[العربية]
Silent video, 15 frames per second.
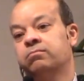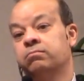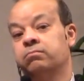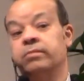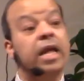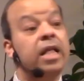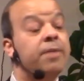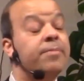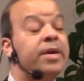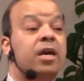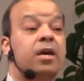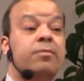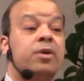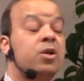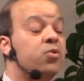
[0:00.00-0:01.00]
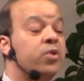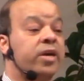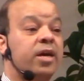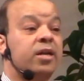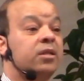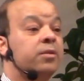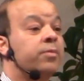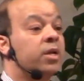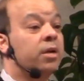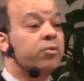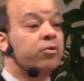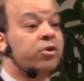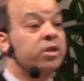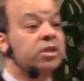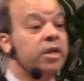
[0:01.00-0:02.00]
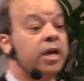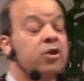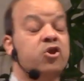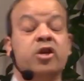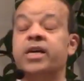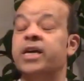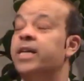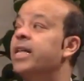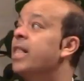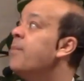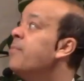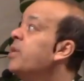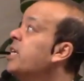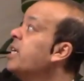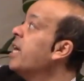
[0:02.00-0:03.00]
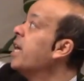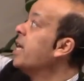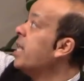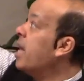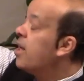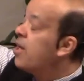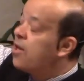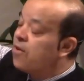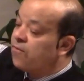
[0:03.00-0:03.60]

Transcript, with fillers: ده اللي بيعمله كاتب العبرانيين عشان كده لما يجي هنا